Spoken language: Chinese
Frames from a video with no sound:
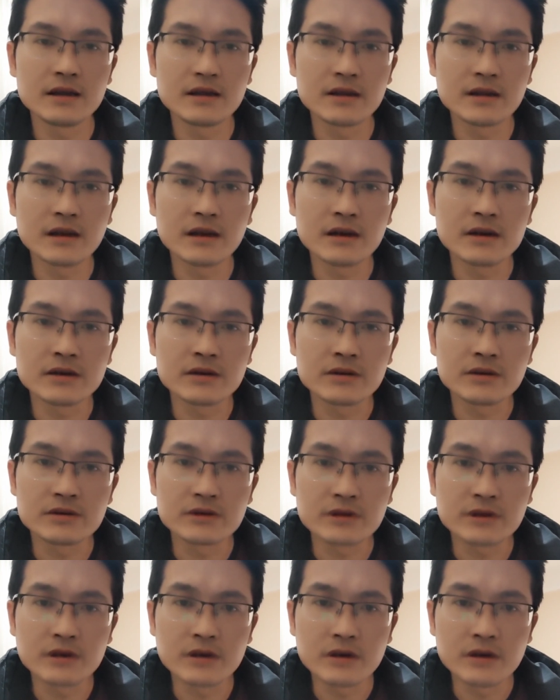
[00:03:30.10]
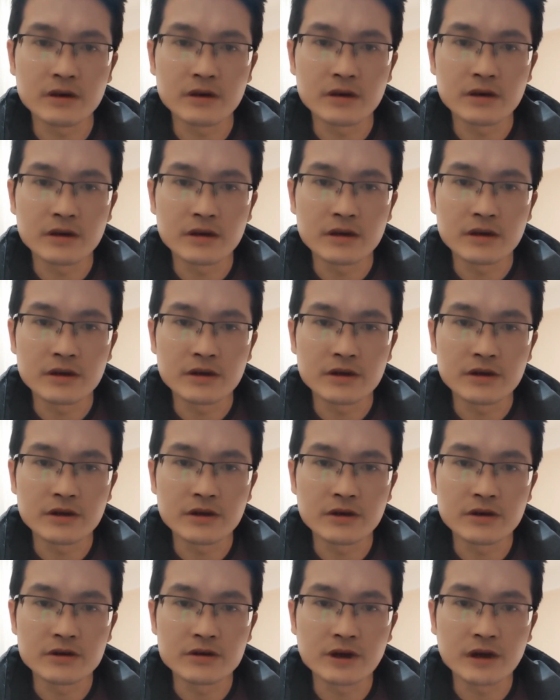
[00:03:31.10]
第二，就是你
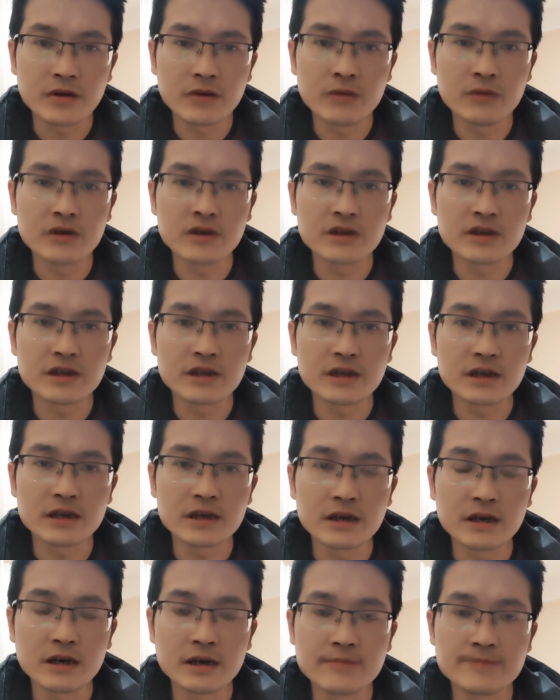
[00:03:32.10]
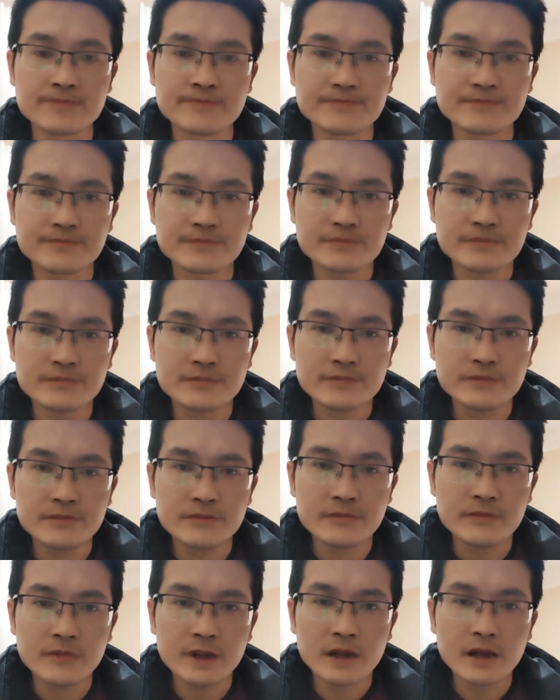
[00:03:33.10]
要掌握你的这个
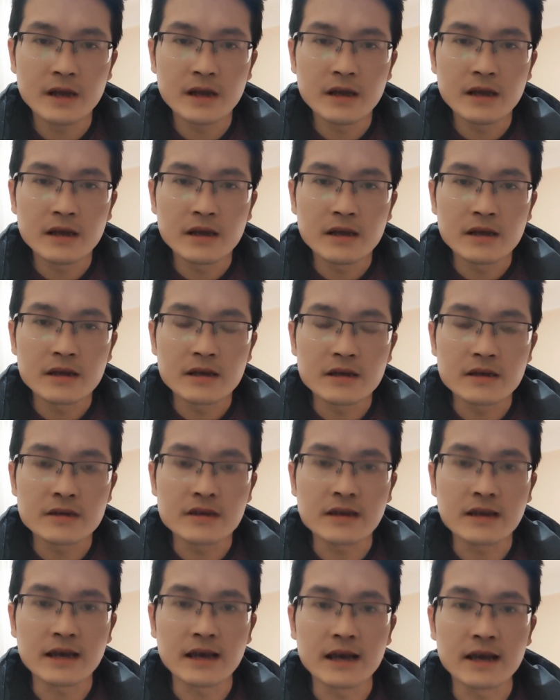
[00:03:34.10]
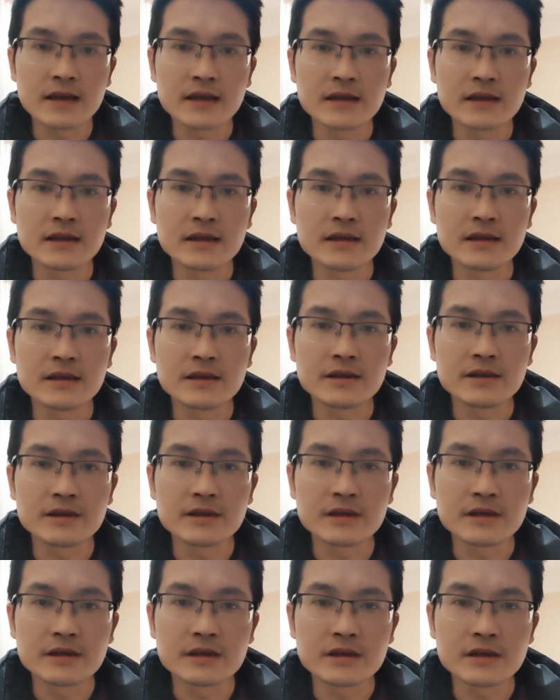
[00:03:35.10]
跟前，
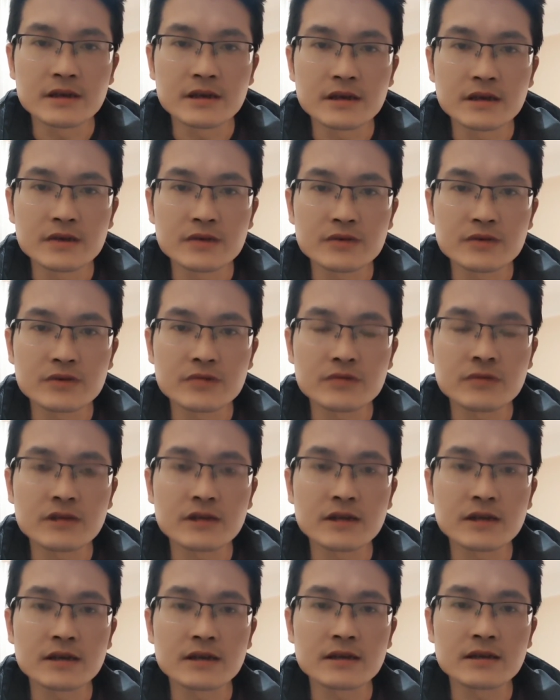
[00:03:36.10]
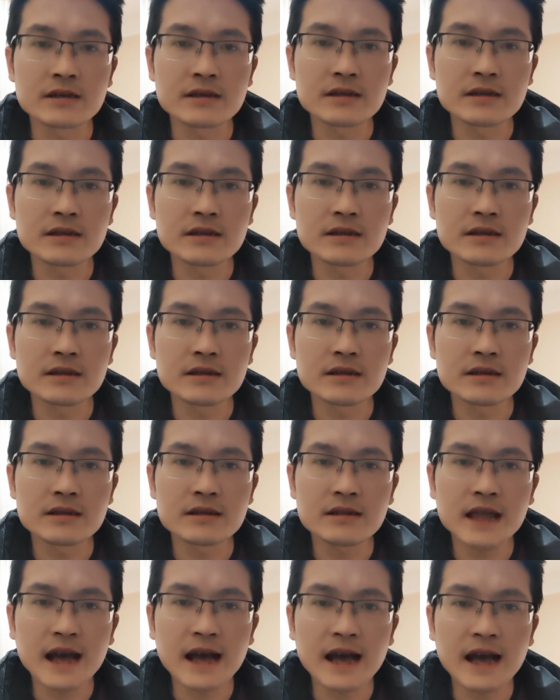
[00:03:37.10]
你的这个所处的这个
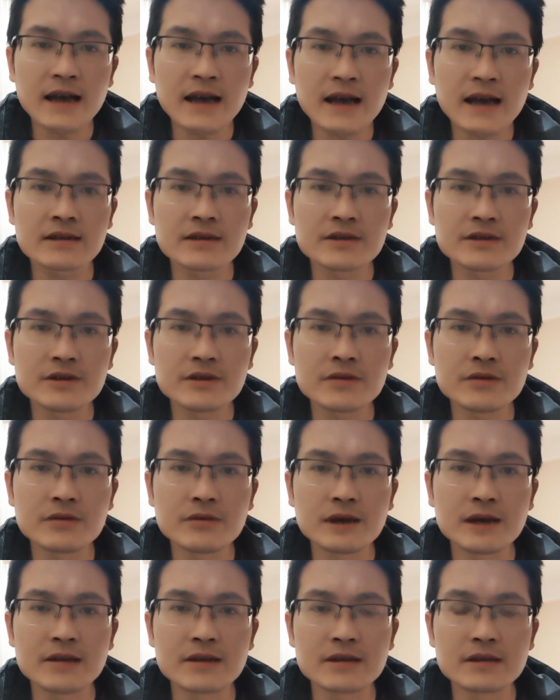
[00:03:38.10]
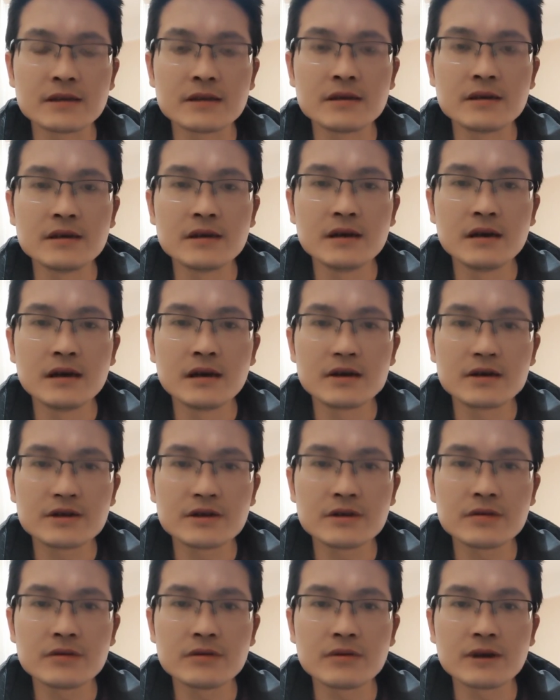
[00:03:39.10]
大的这个气候环境啊，
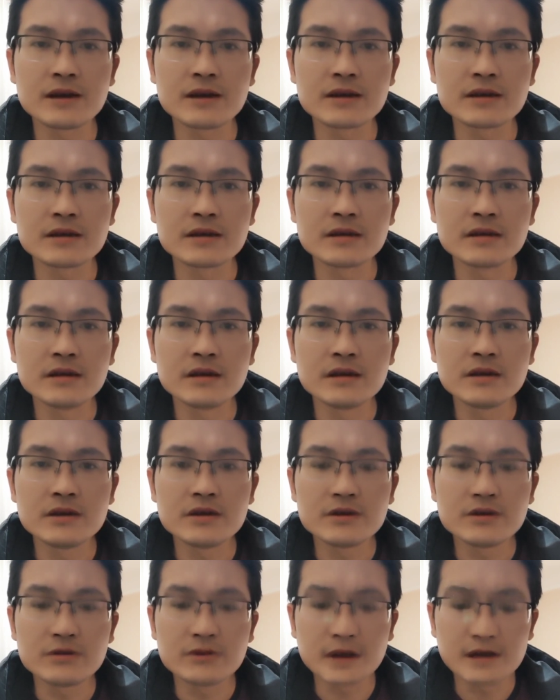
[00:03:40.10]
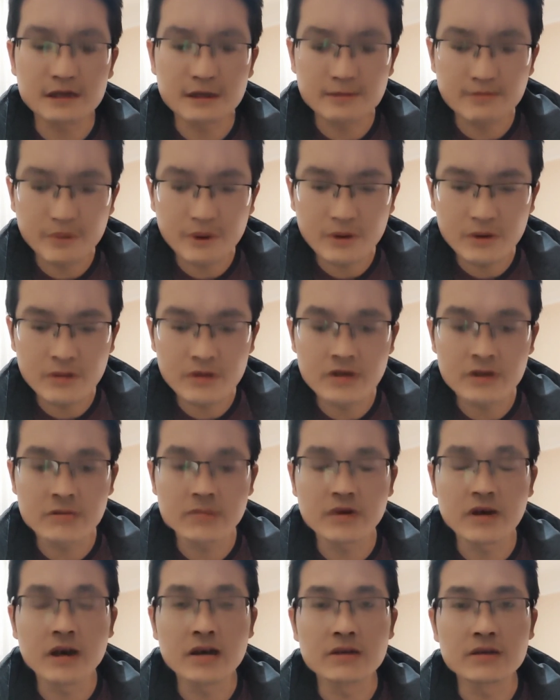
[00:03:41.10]
气候环境。气候环境包括
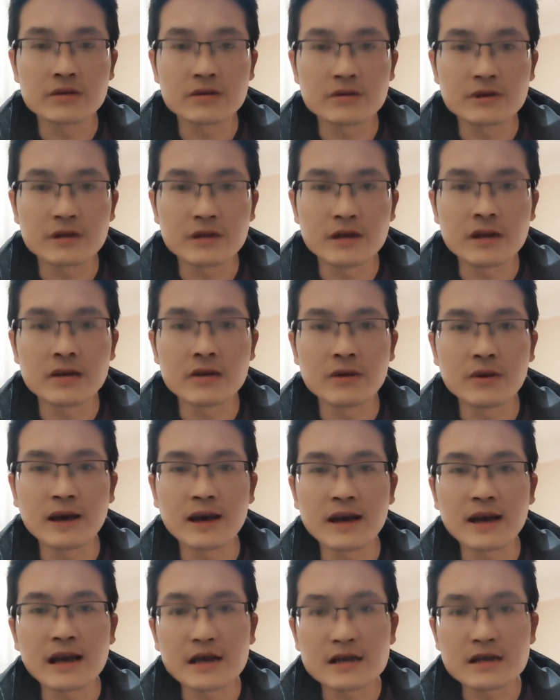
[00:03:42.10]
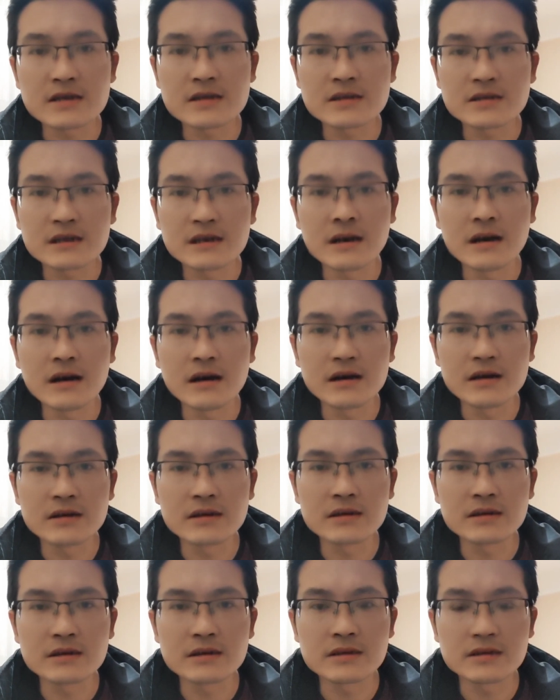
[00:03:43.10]
什么？就是冷暖干湿啊，
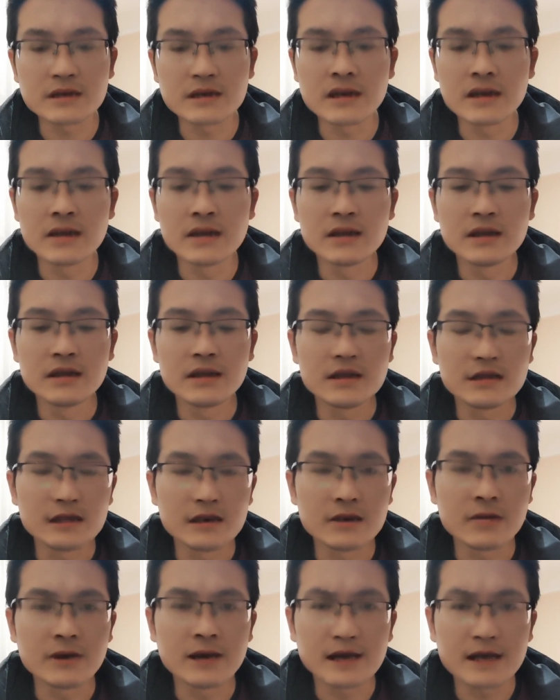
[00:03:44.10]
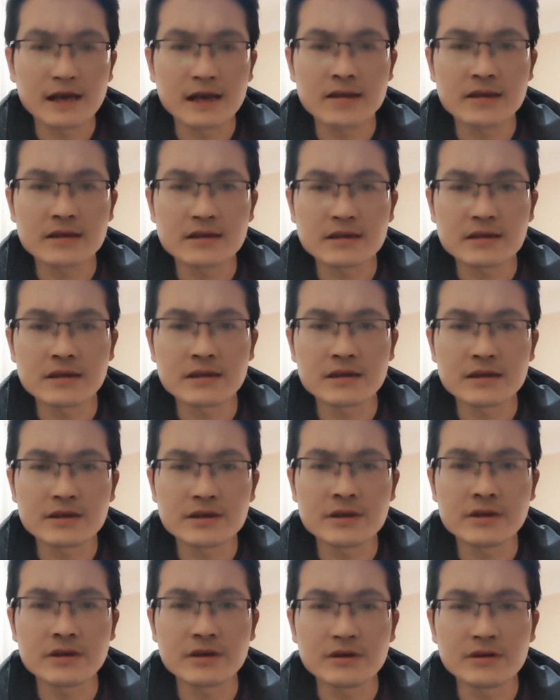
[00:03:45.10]
这这些冷暖干湿这些
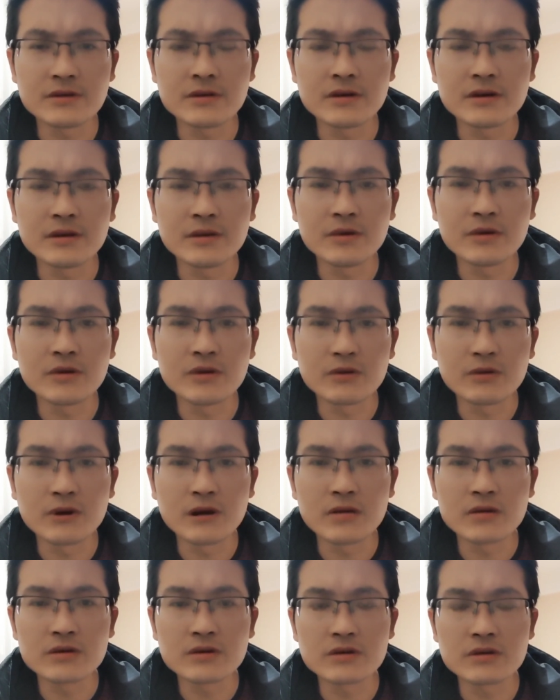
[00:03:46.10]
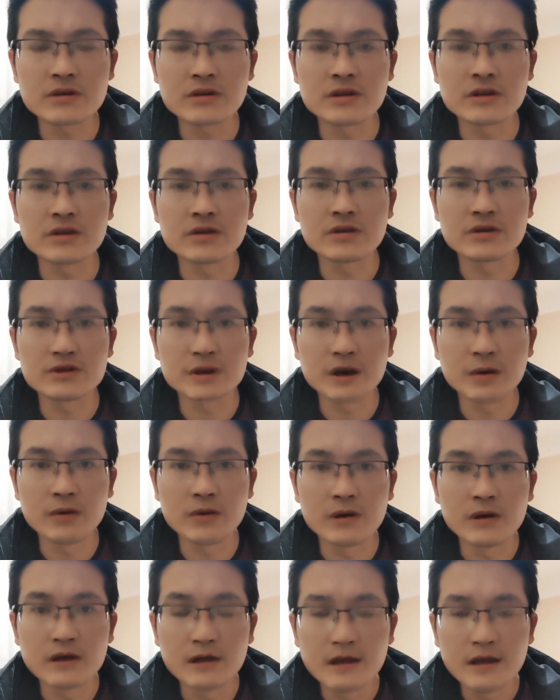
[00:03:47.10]
气候啊，包括光照这些你要掌
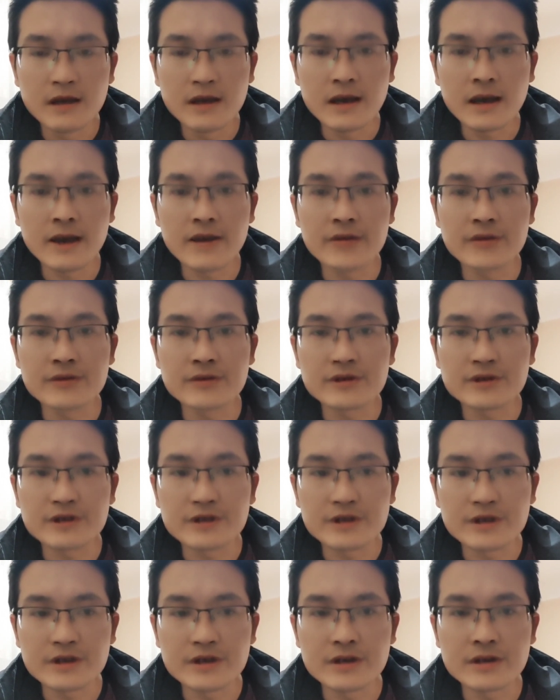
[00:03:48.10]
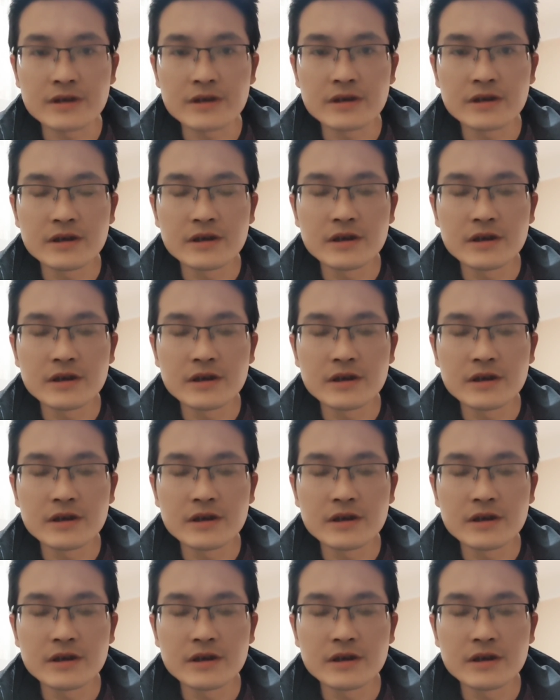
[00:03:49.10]
握。还有就是你